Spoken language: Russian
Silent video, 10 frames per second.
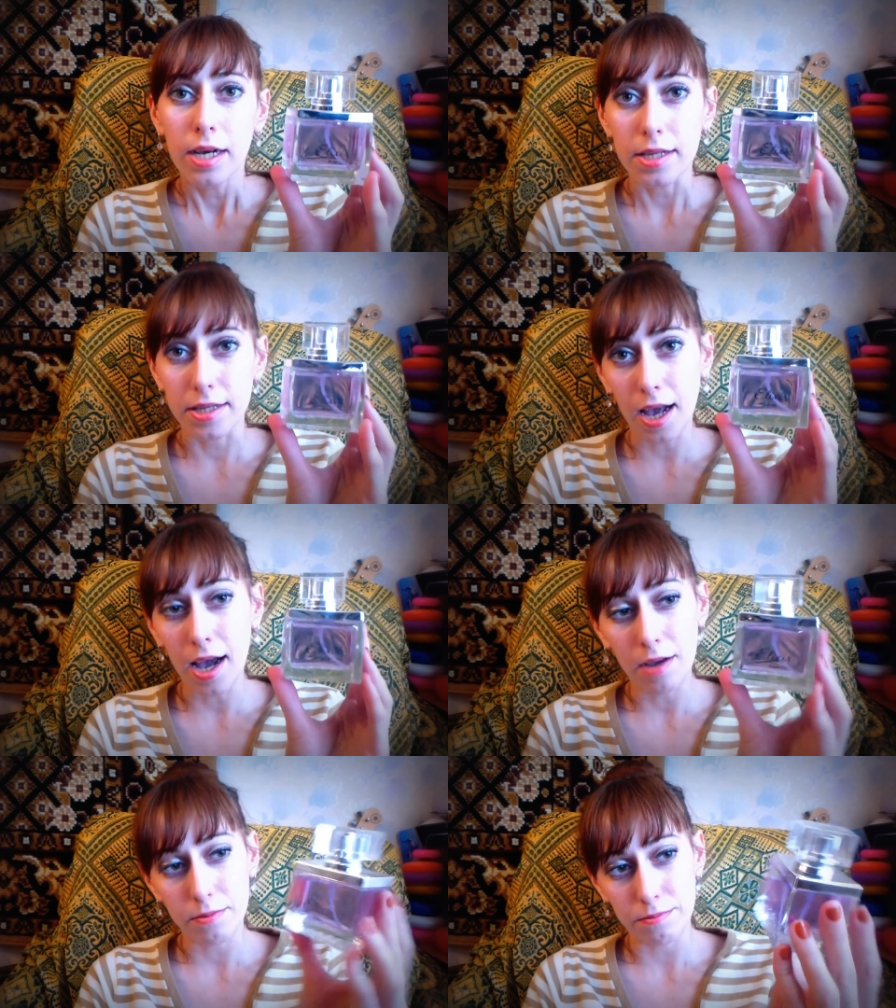
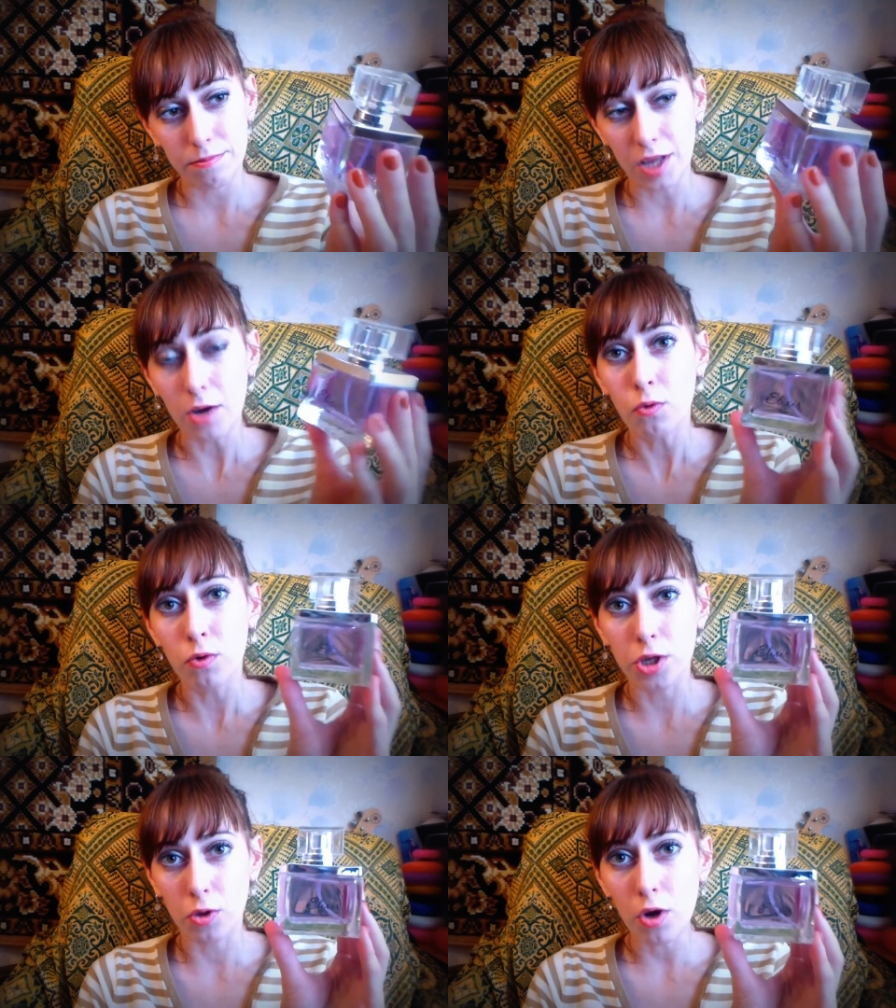За
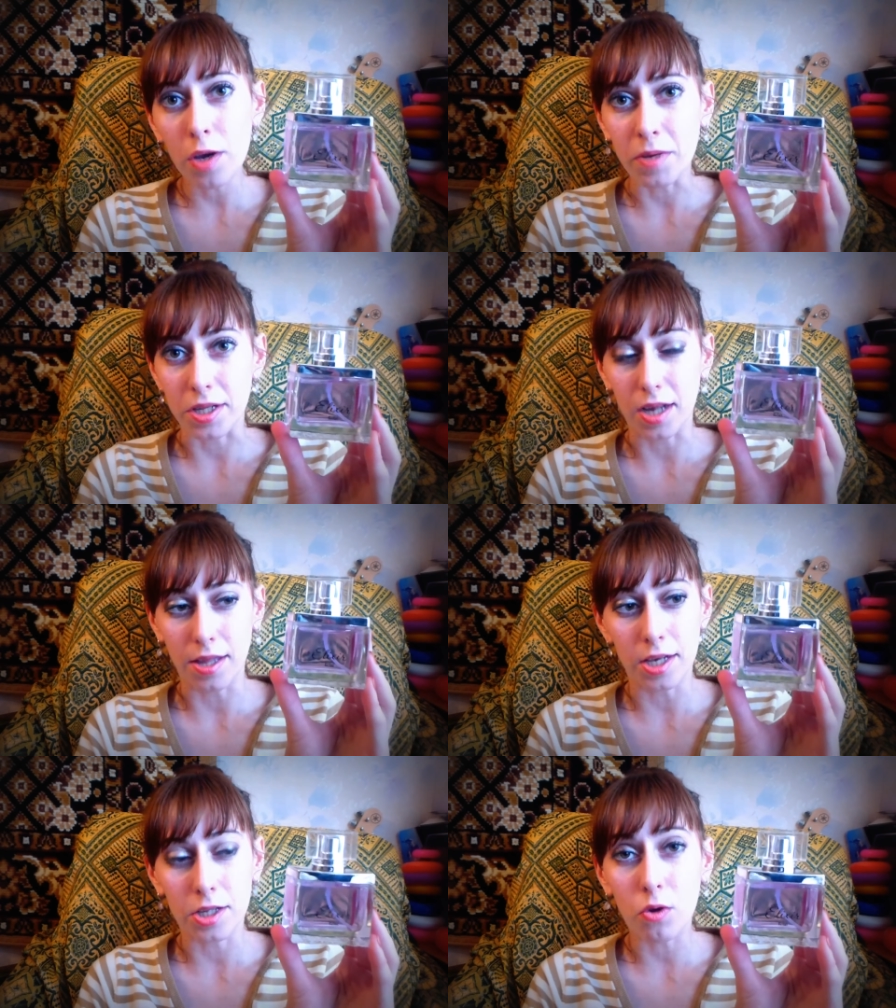такую стоимость
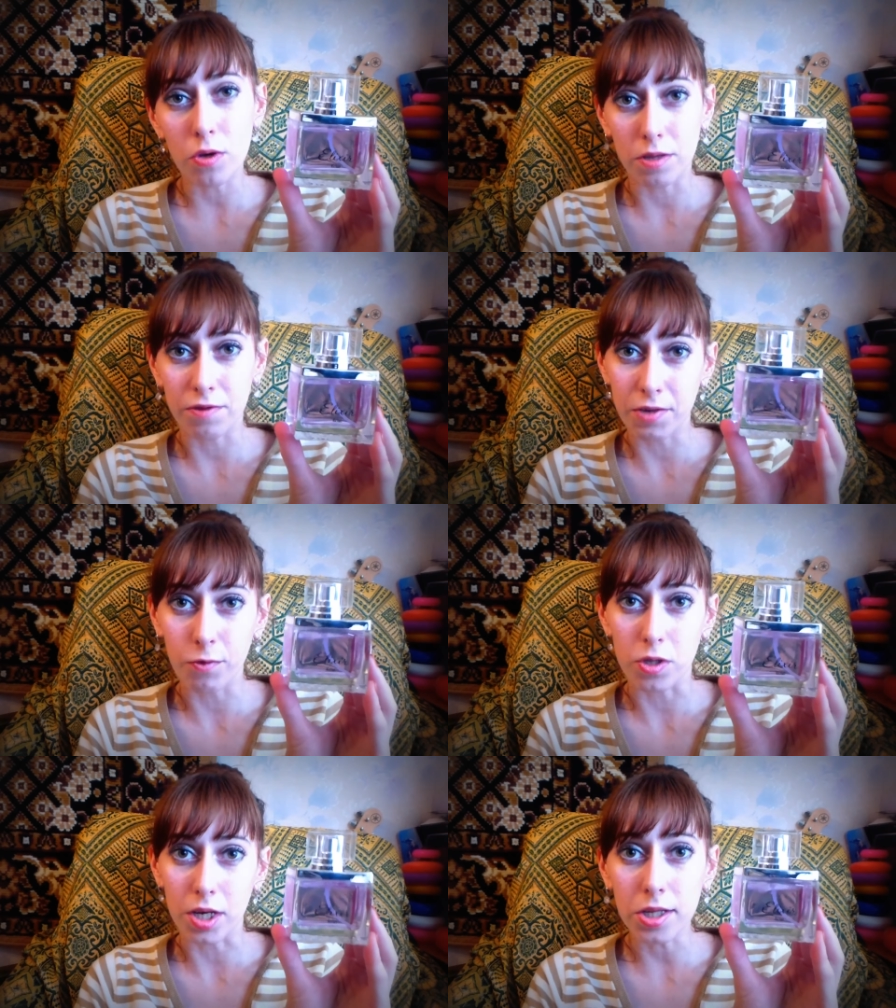она стоит
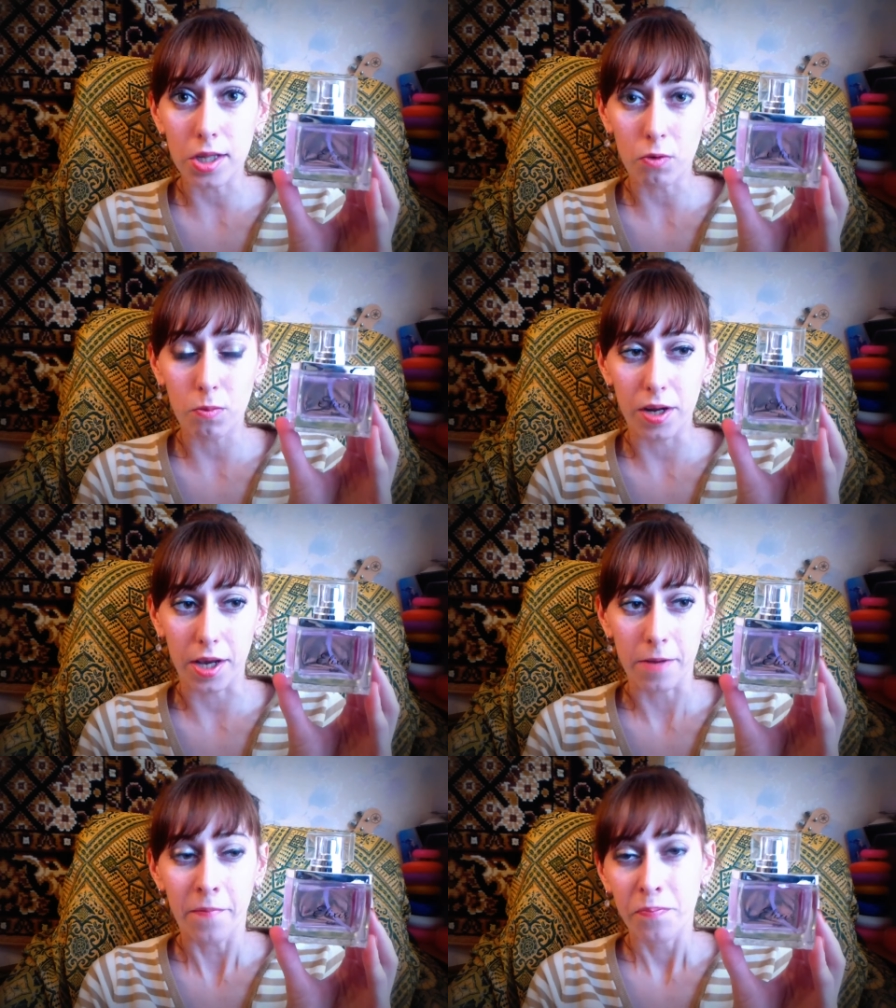всего 300
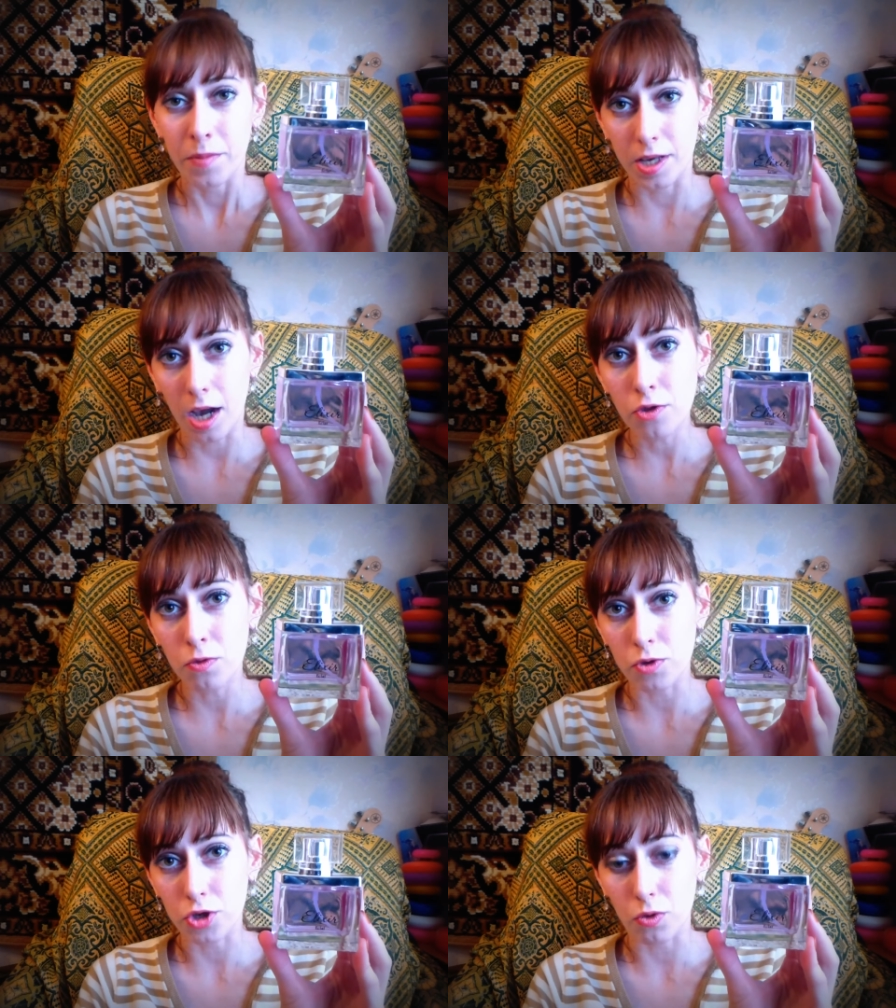рублей. Я
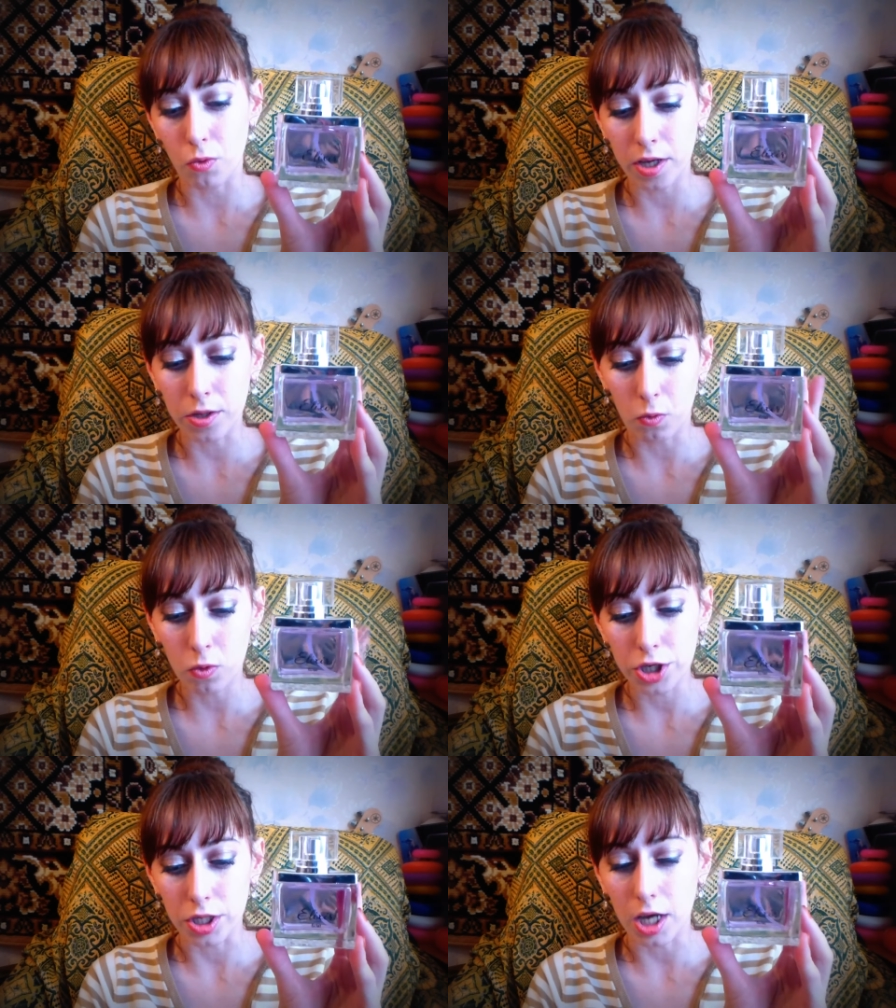думаю, что это
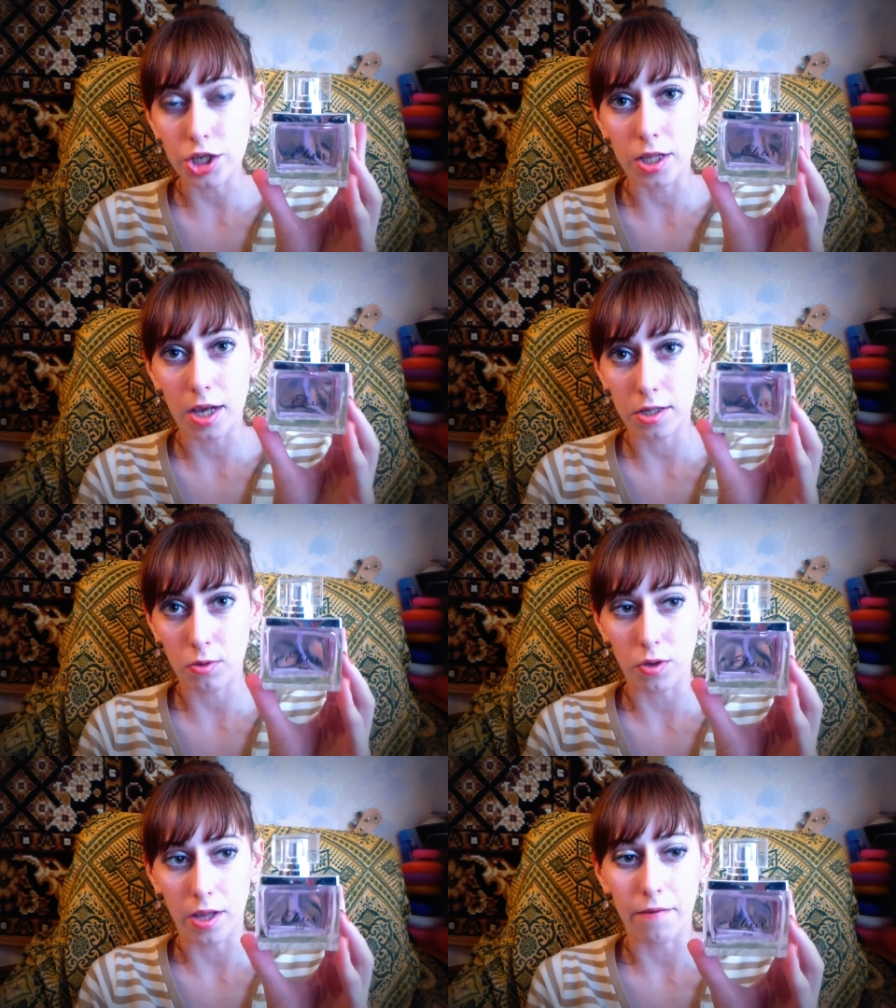очень даже
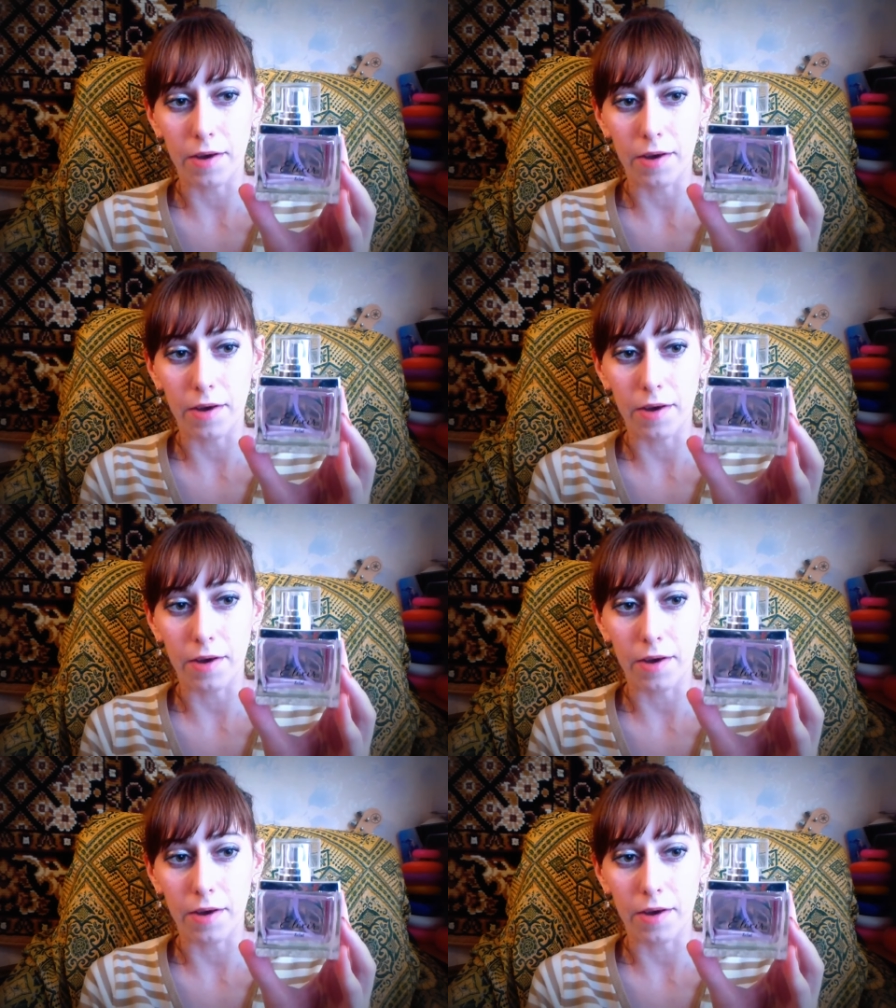достойная